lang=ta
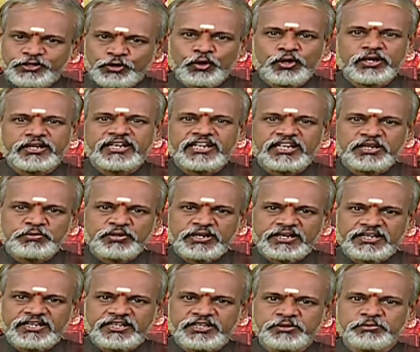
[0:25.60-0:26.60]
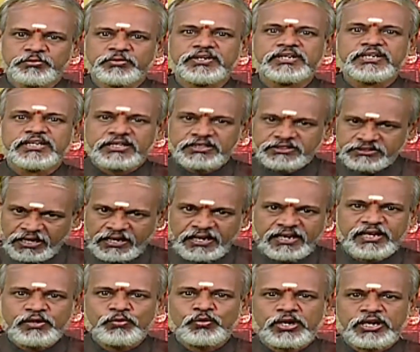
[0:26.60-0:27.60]
யோக நெறிமுறைகளையும்
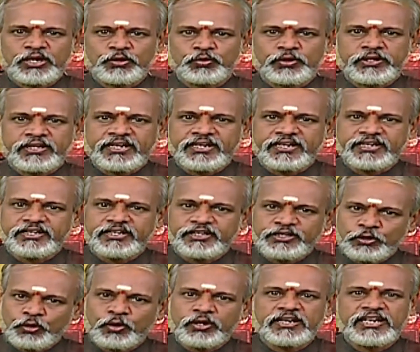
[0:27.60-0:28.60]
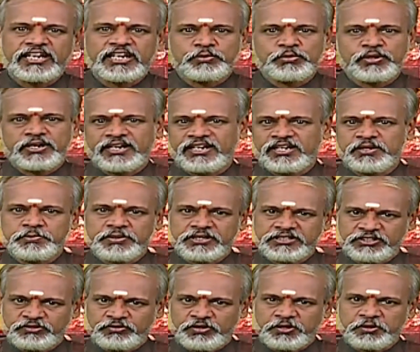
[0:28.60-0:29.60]
தன்னை உணரக்கூடிய யோக நெறிமுறைகளையும்
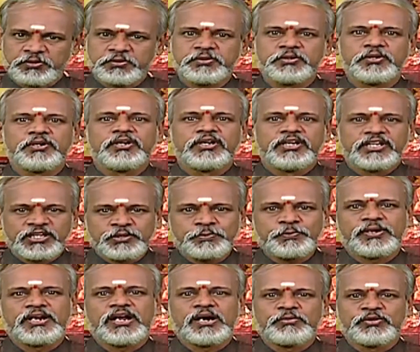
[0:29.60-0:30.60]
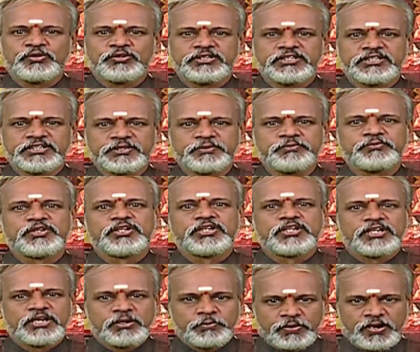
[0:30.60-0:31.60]
பார்த்துட்டு வரோம் இப்போ நாம் வந்து
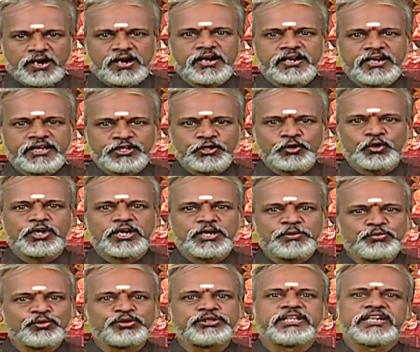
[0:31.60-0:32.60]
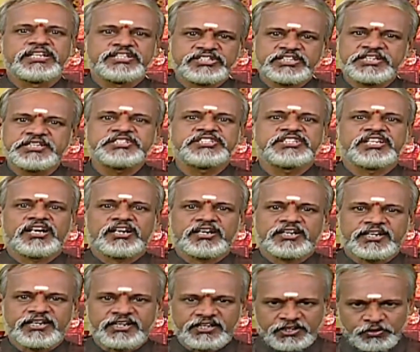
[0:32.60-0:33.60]
பிராண யோகா முத்திரை
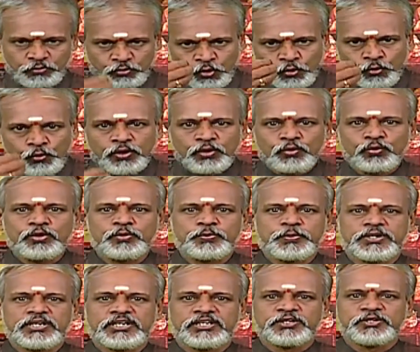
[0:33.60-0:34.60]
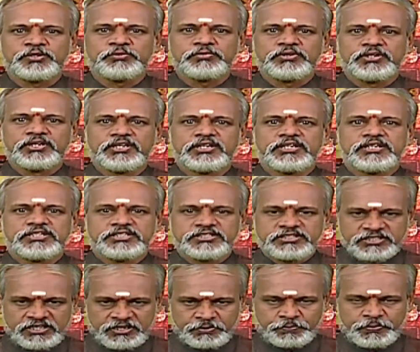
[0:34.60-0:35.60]
சிகிச்சையாக ஒவ்வொரு உறுப்புகளுக்கும்
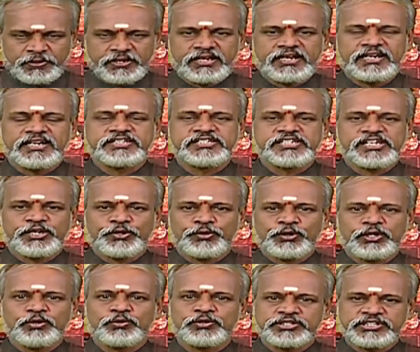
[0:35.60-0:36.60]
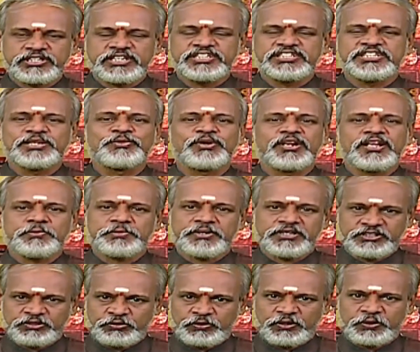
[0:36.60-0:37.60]
சிறப்பாக இயங்க செய்யக்கூடிய ஒரு சிகிச்சை முறையாக
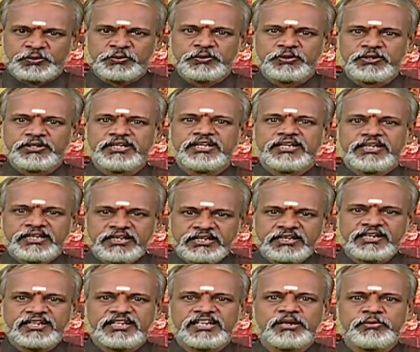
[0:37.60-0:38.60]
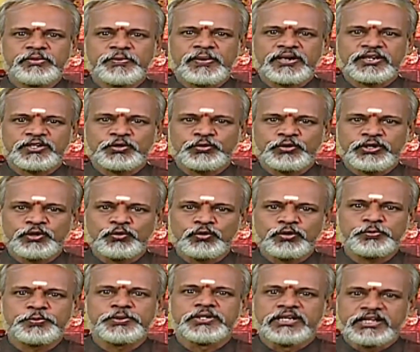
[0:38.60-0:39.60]
பார்த்துட்டு வரோம் இன்றைக்கு நாம் பார்க்கக்கூடிய
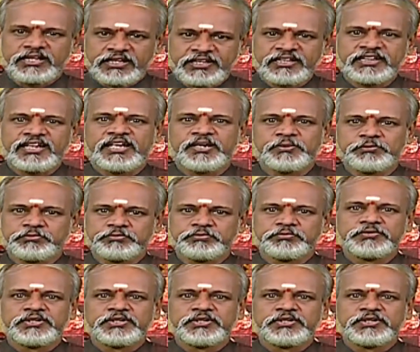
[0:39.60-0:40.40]
உறுப்பு இதயம்